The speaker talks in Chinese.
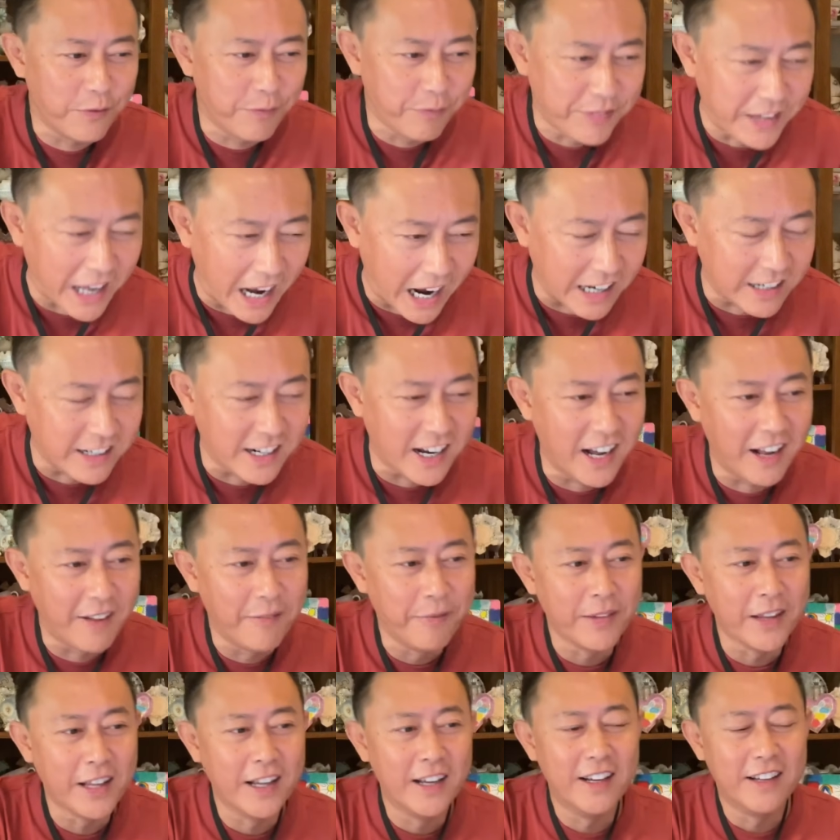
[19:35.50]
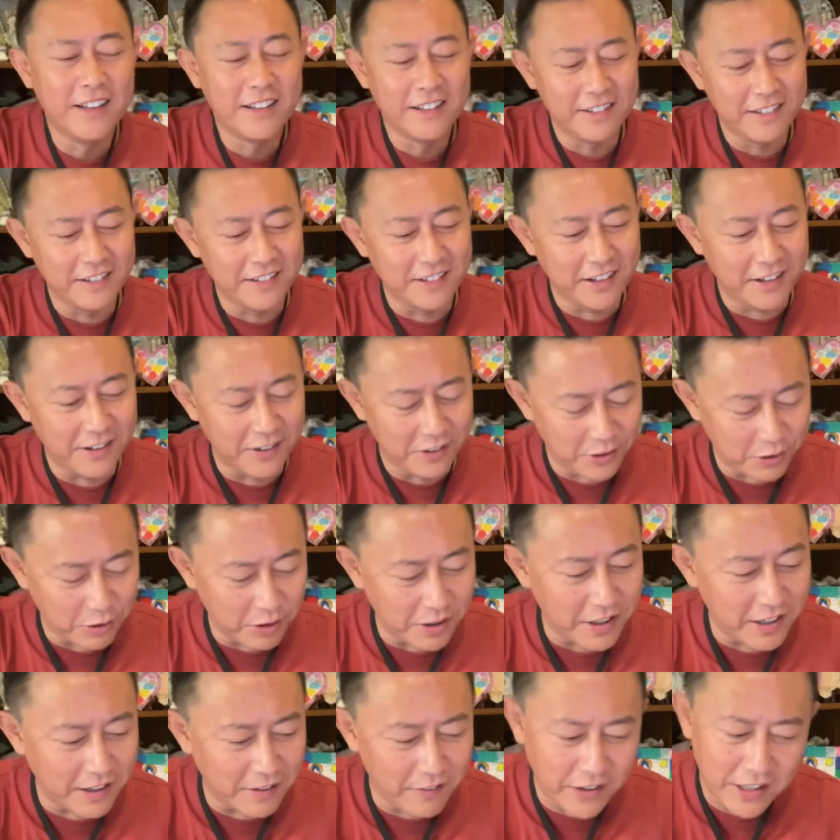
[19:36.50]
打仗，这这个，
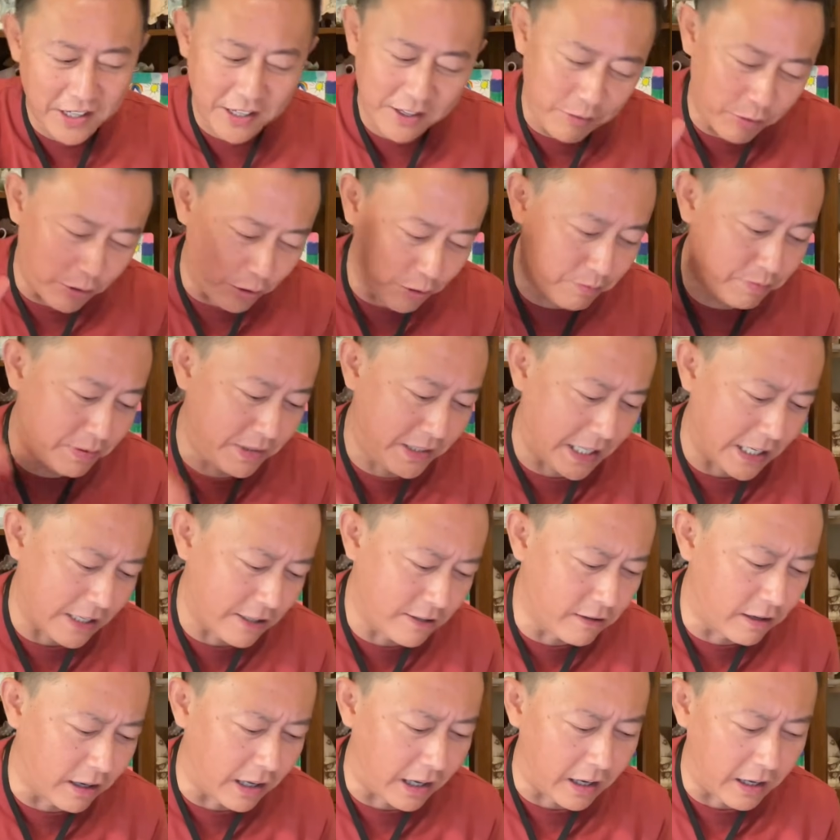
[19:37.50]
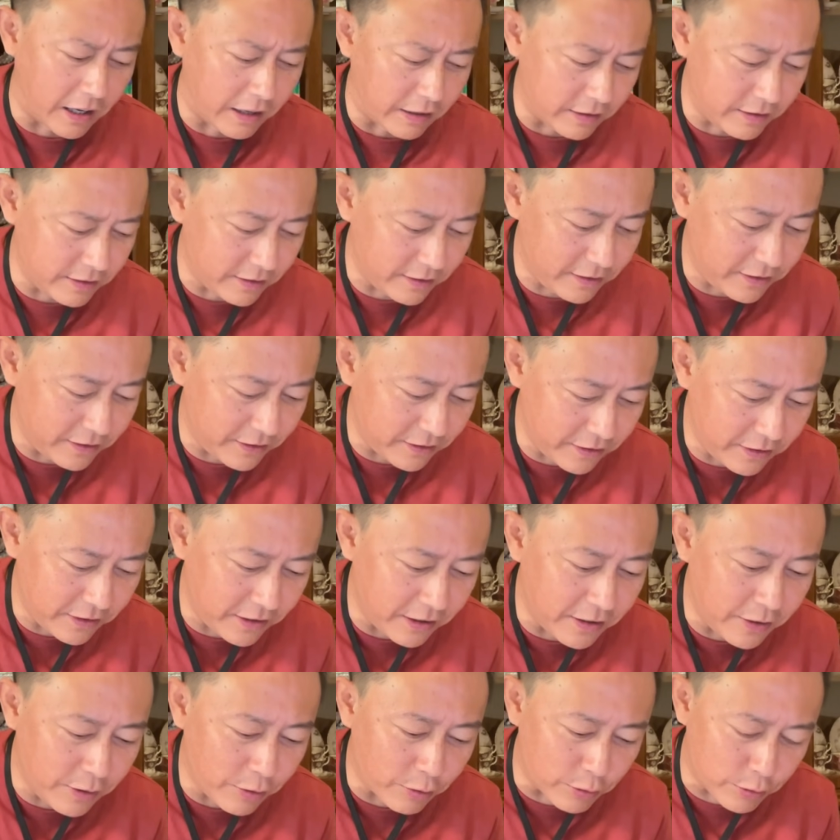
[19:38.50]
所以这个问题我就不解释了啊！您您
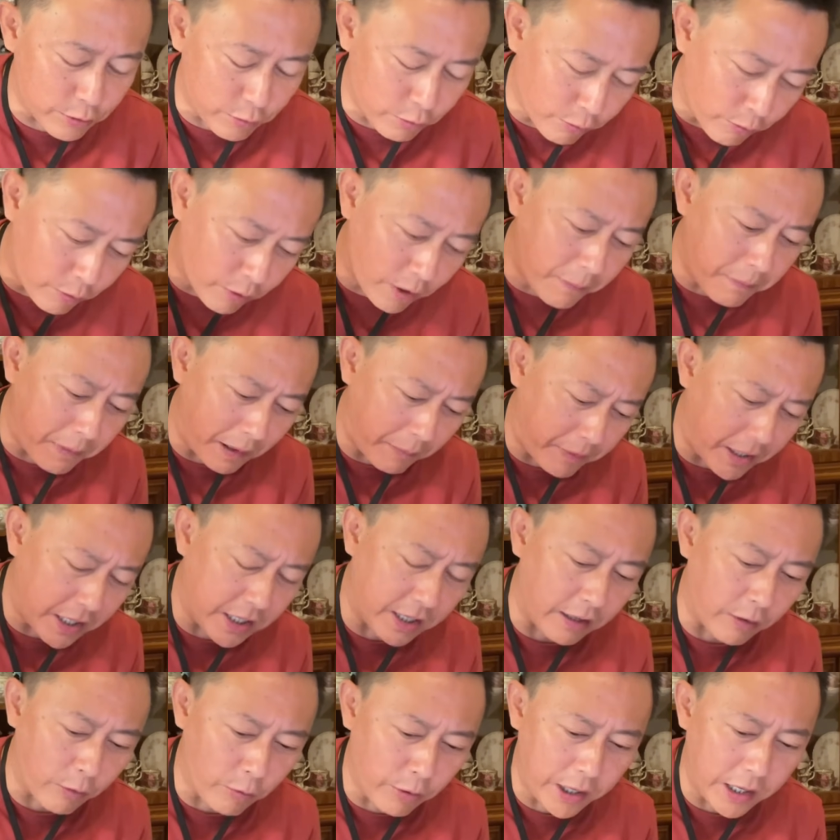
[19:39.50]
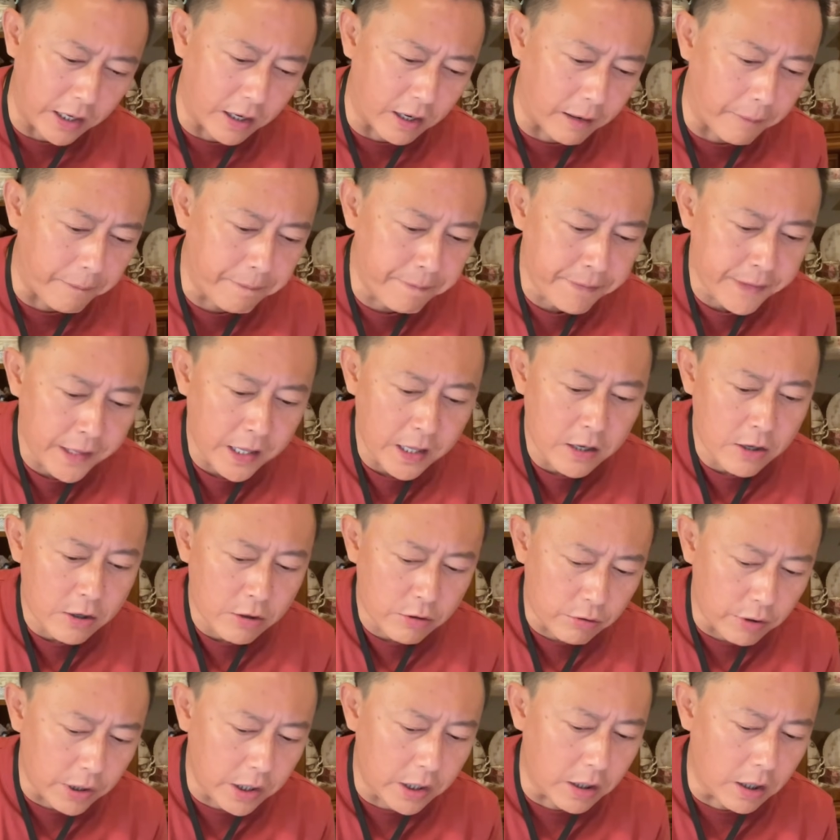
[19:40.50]
您就出国慢慢体会啊！
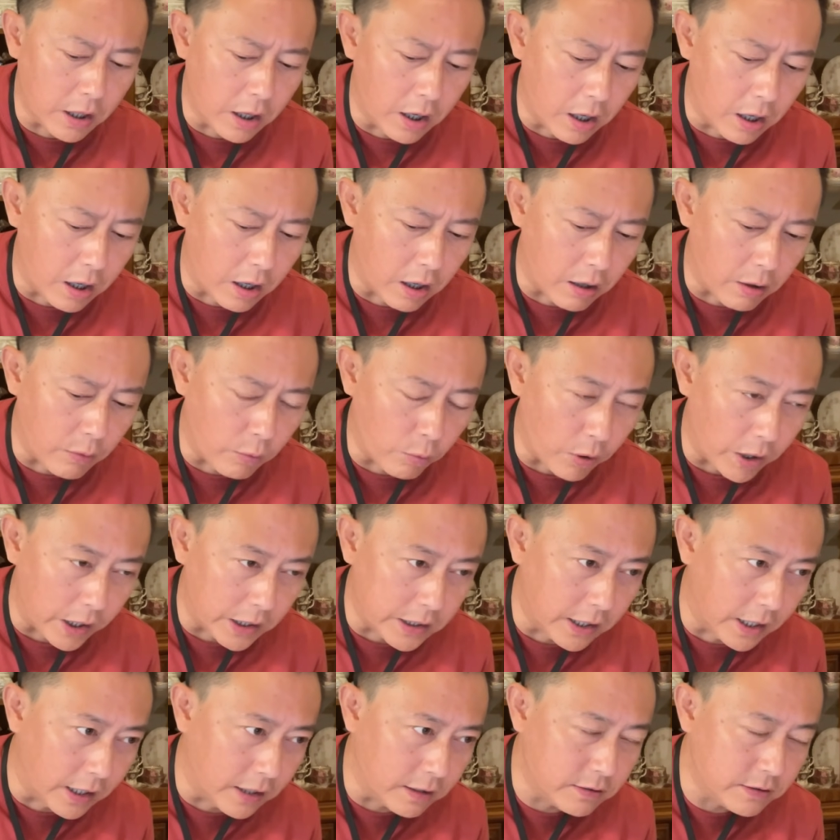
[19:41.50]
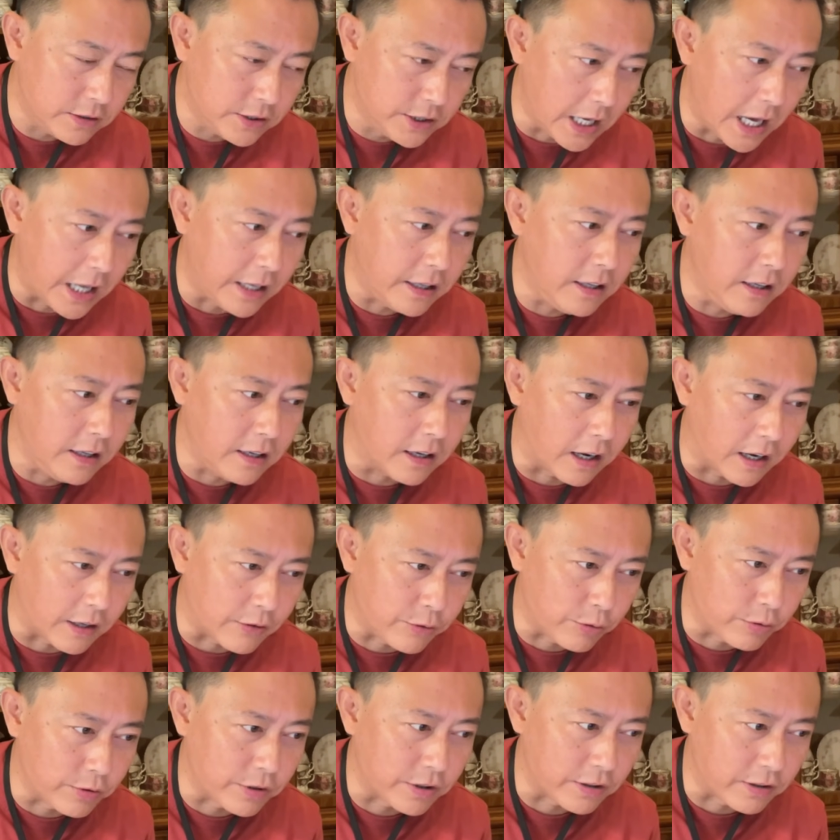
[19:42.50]
所以呢，我的建议啊，
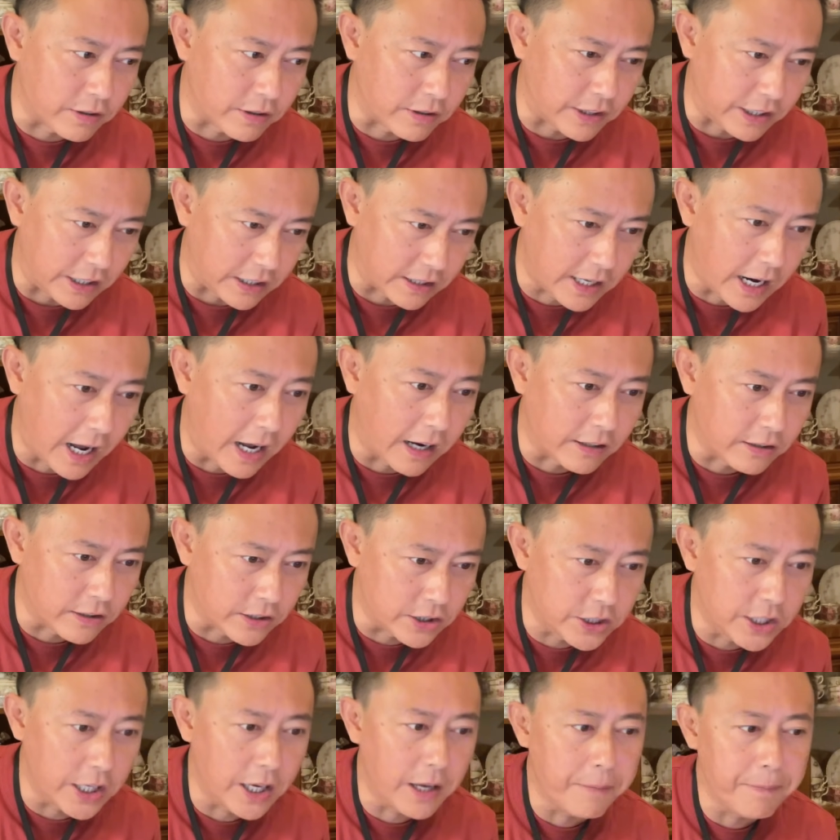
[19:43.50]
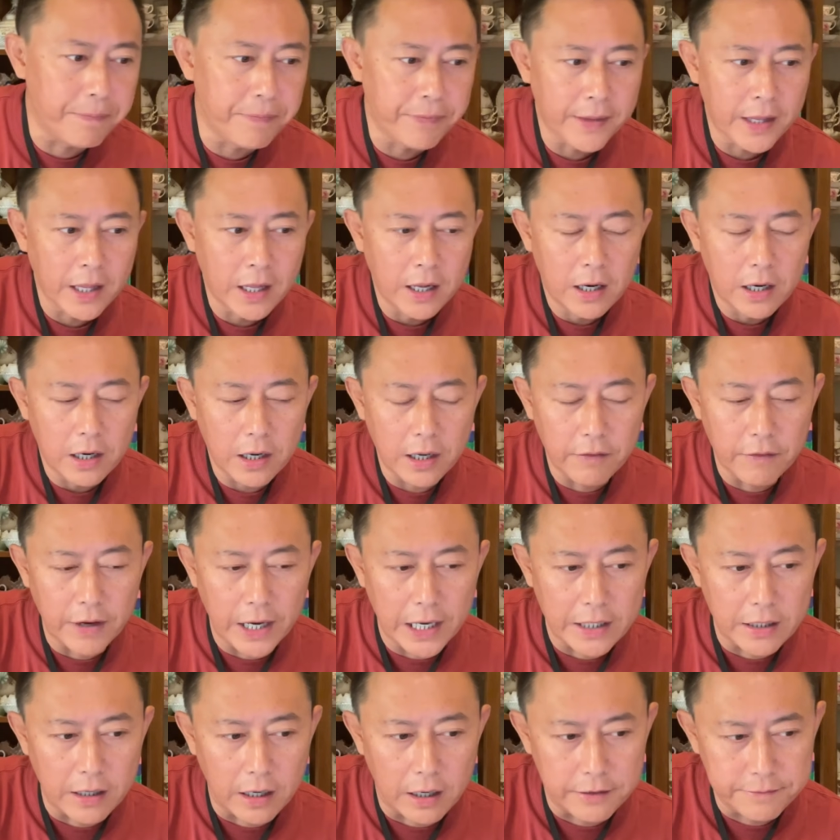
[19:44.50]
就是以上这些。另
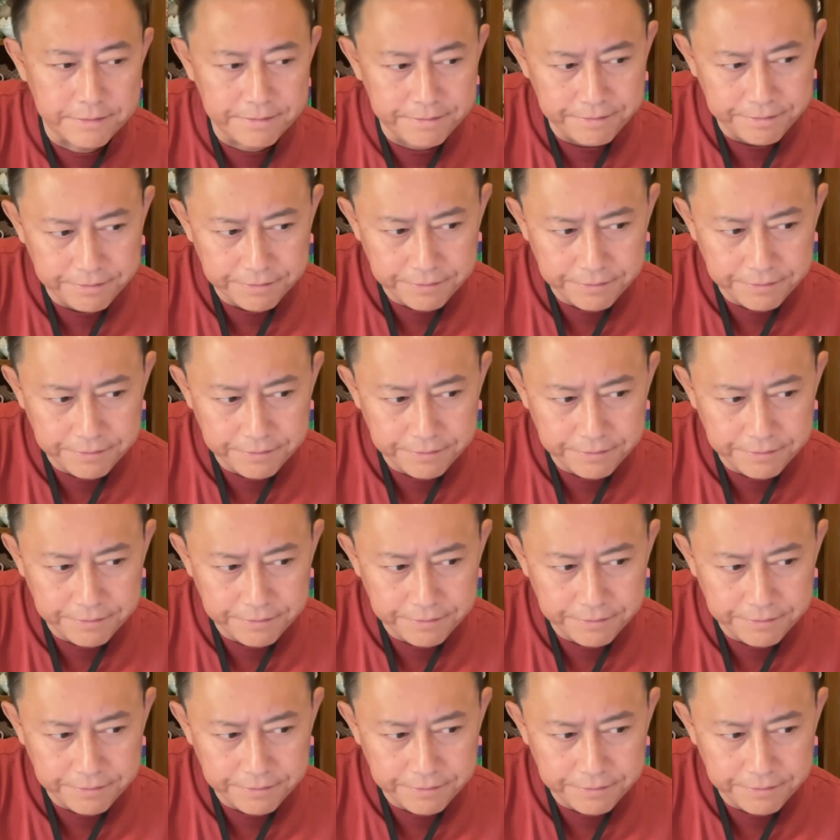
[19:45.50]
外呢，